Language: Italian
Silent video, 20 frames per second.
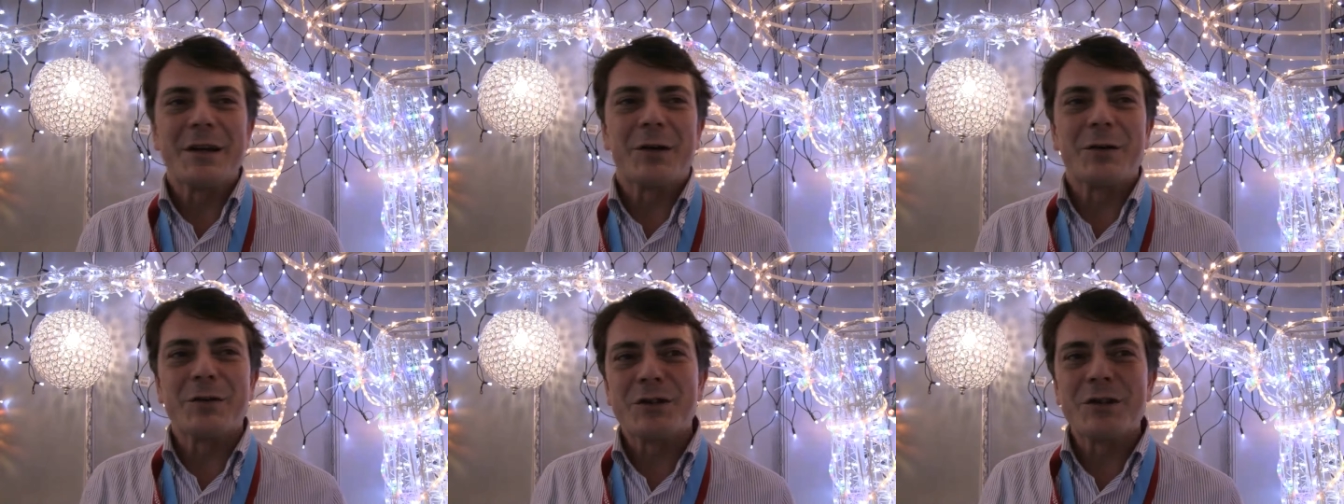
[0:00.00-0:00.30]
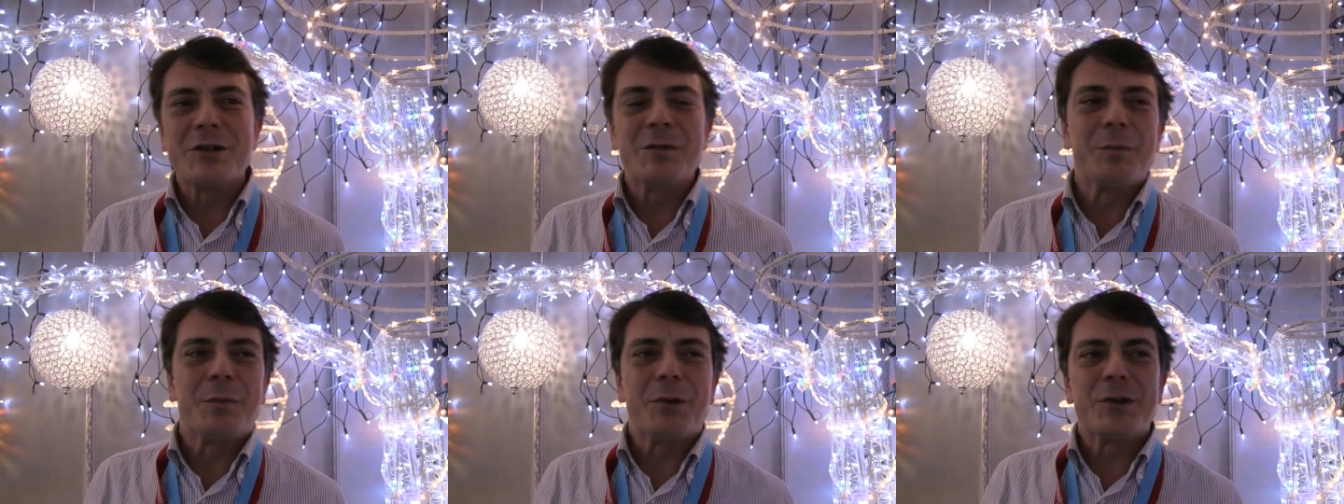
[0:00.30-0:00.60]

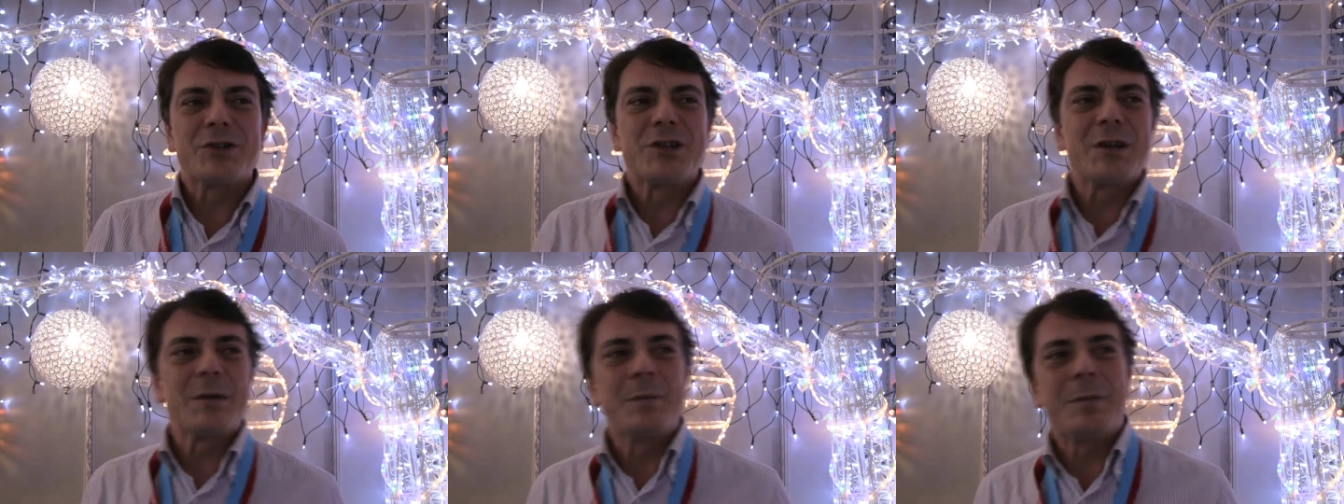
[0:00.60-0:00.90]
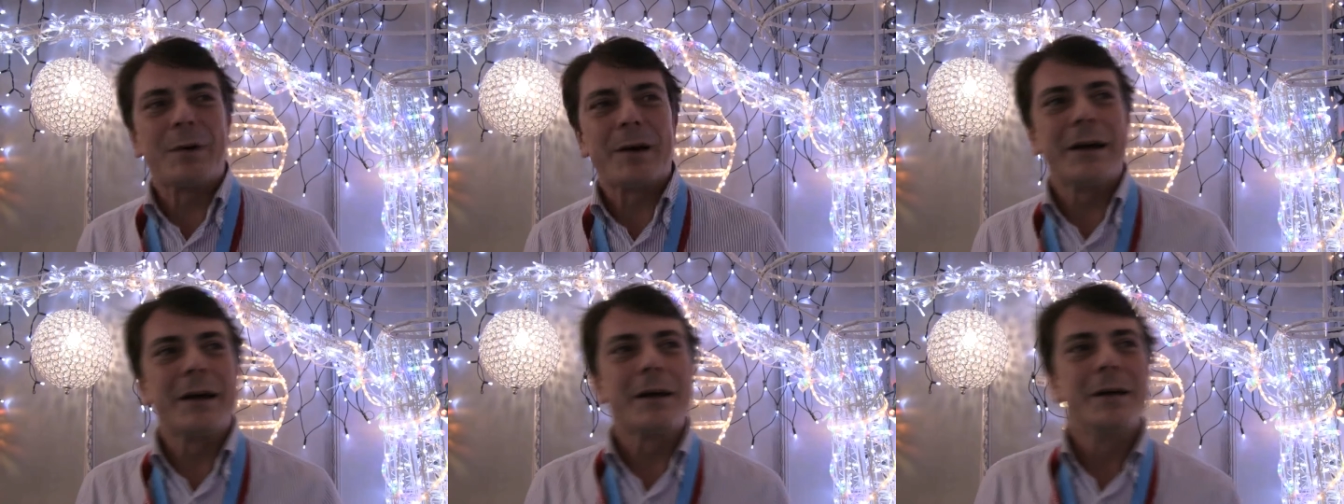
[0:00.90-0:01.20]
così un po'
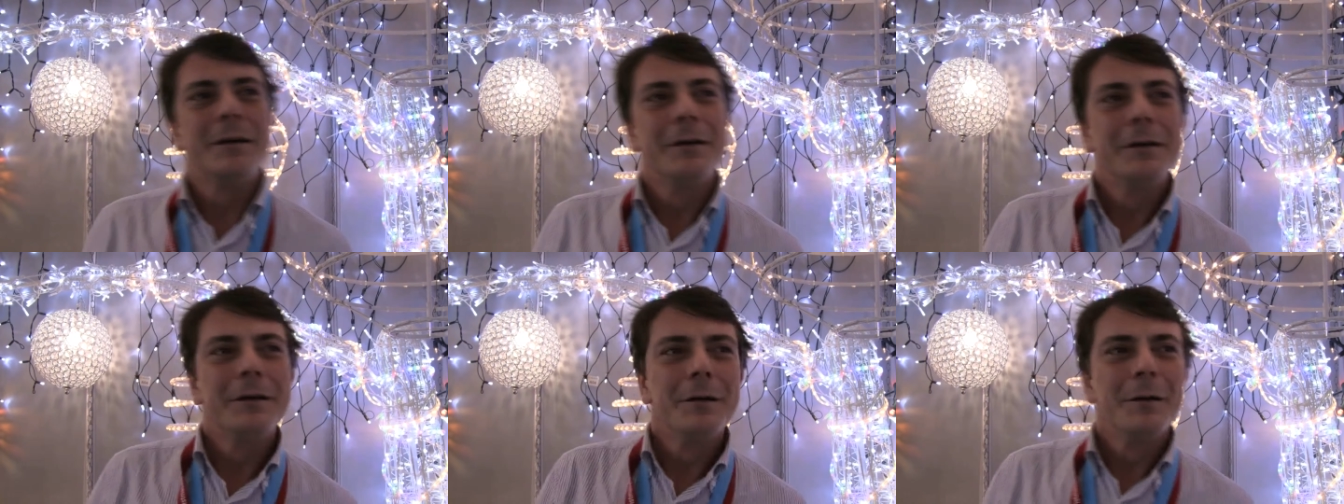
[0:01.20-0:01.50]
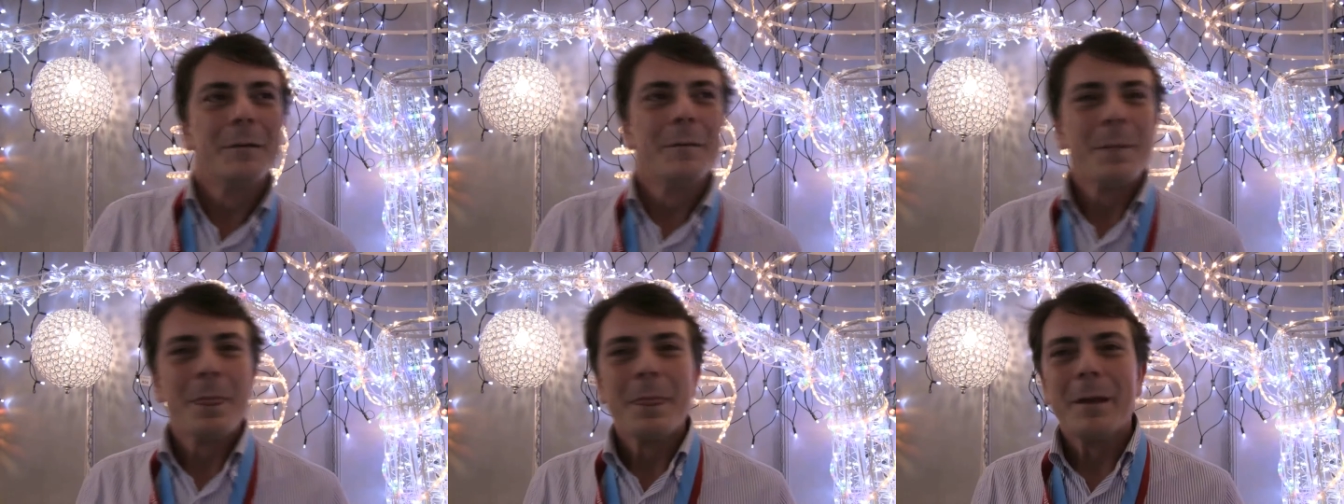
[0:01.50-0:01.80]
sempre
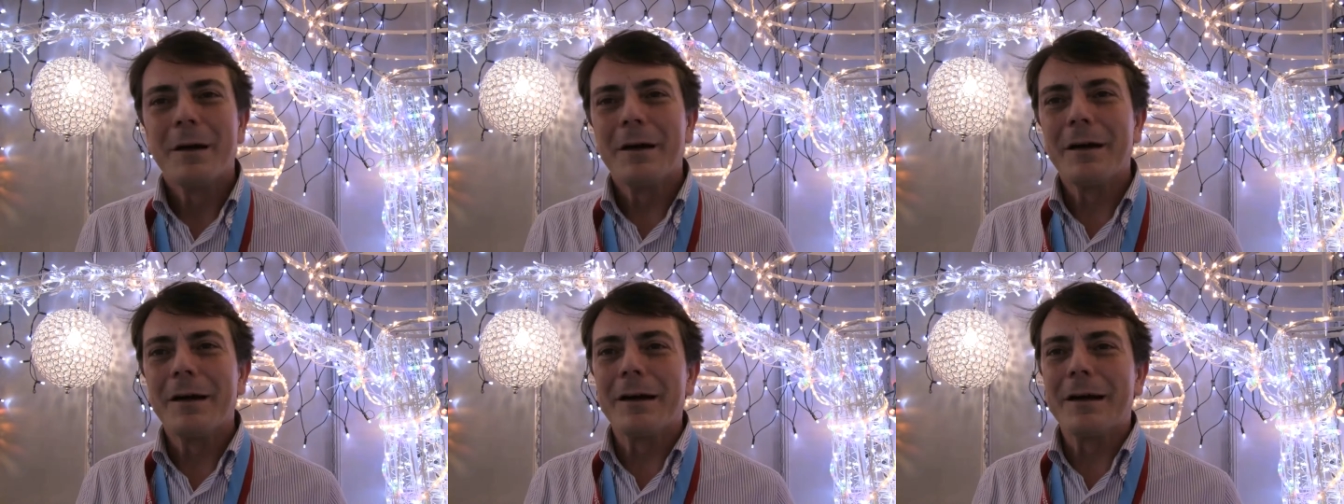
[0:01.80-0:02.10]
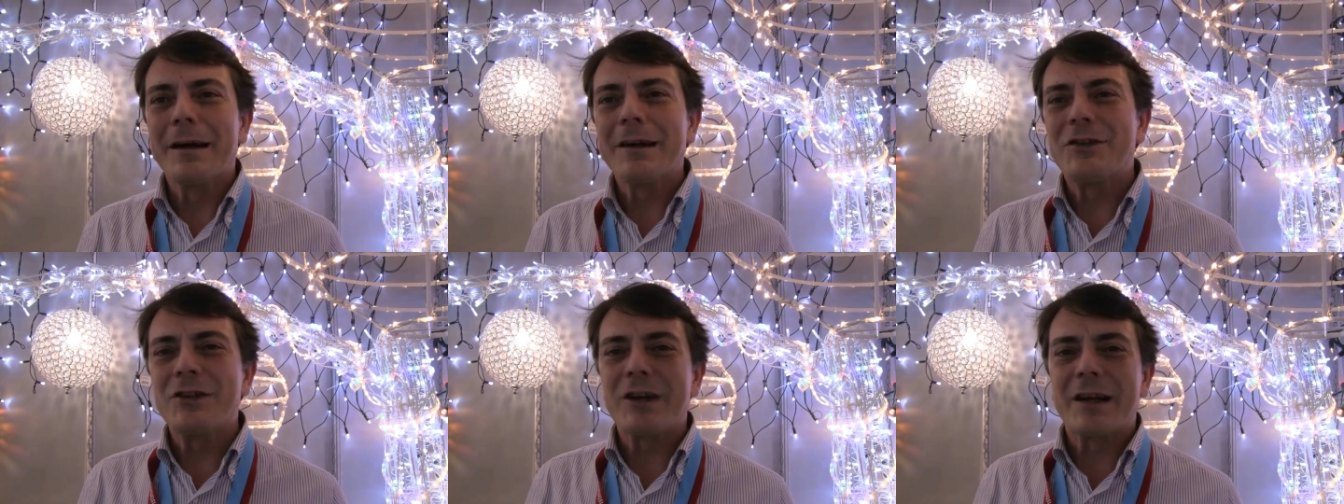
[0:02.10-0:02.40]
eh,
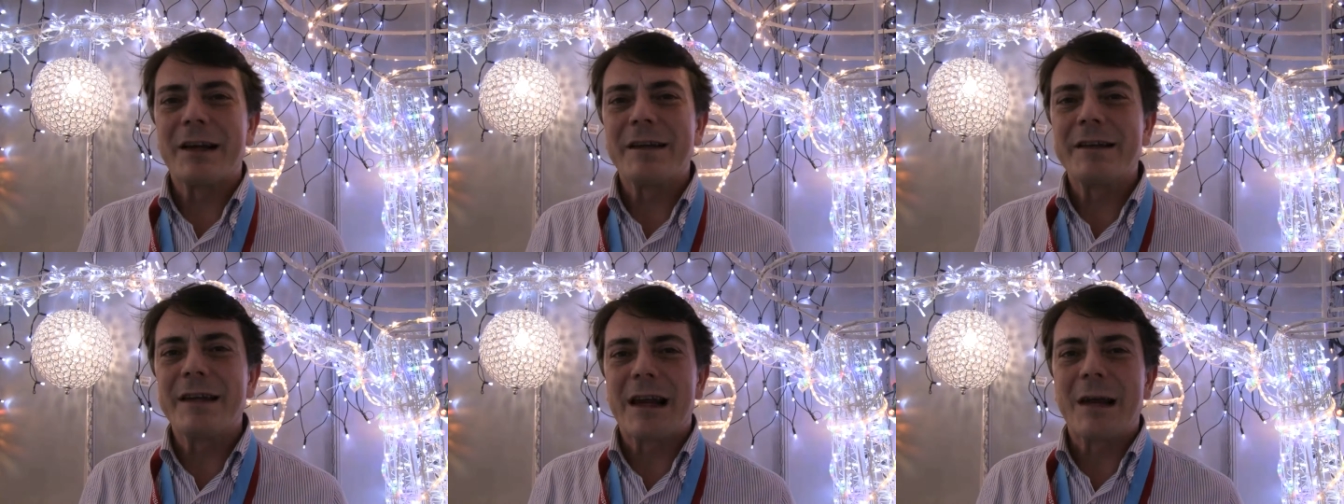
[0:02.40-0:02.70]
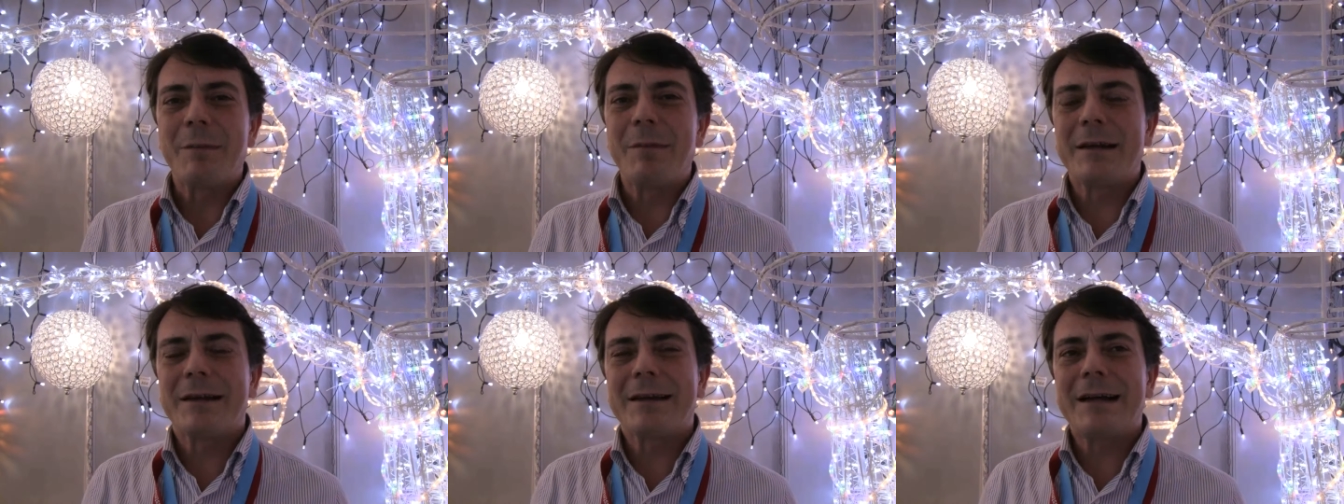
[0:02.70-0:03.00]
che cerca di
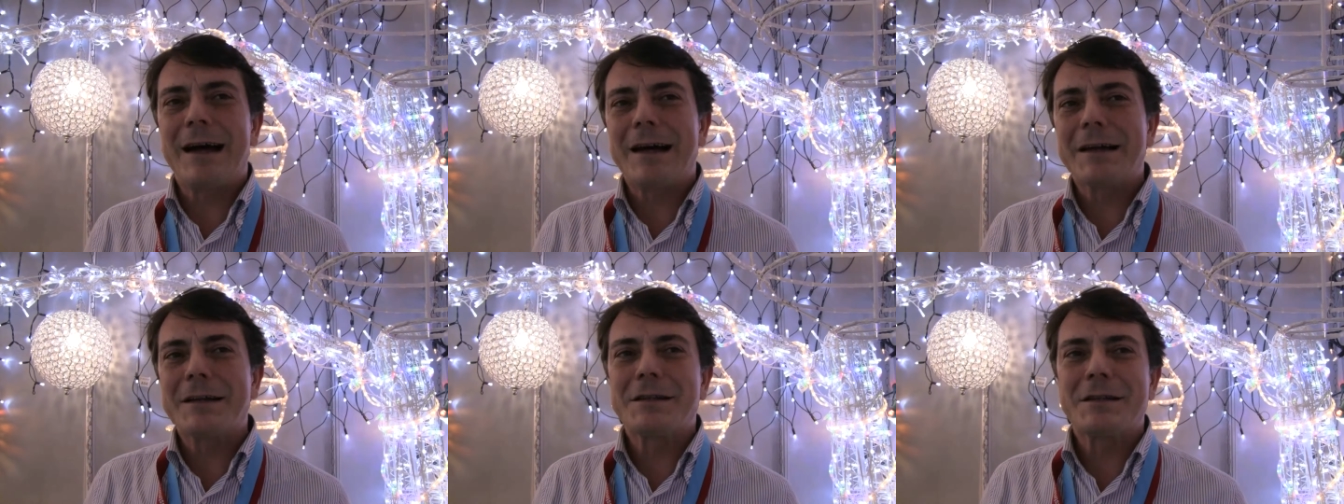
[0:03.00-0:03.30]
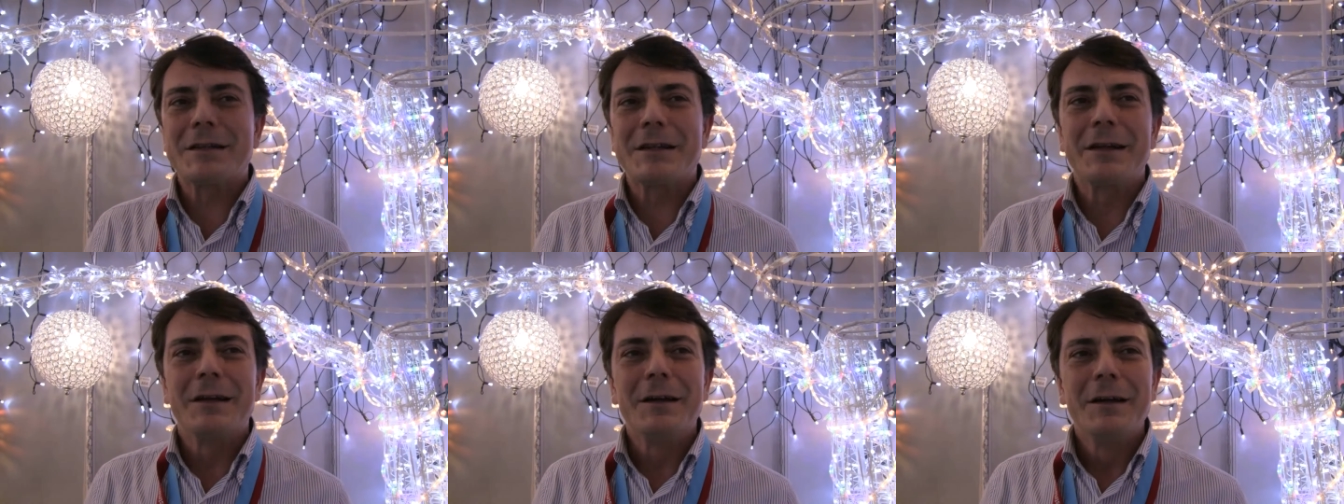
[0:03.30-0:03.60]

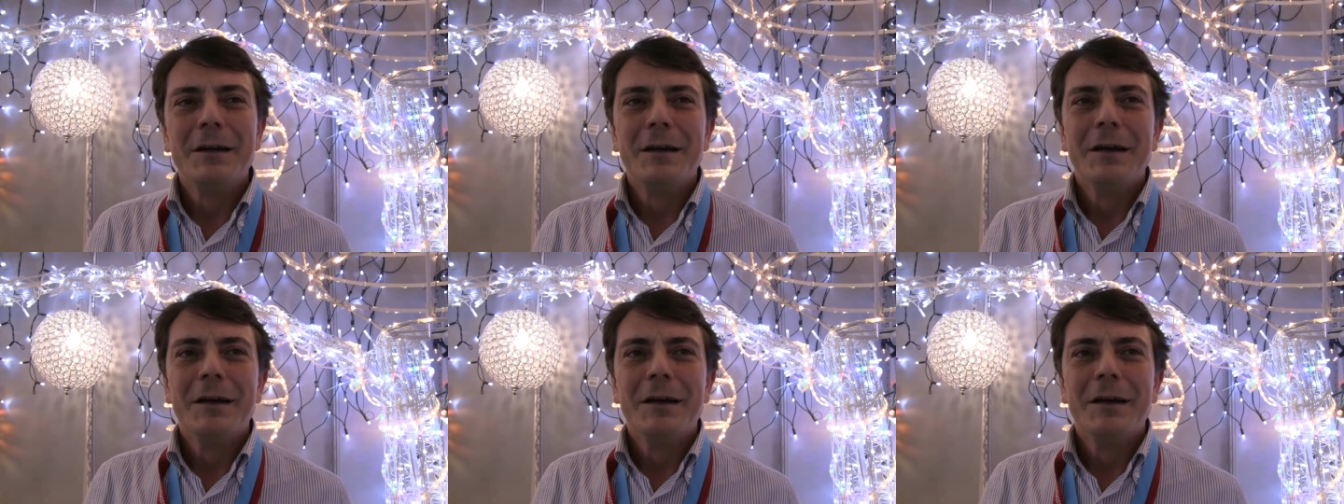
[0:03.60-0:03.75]
arrabattarsi,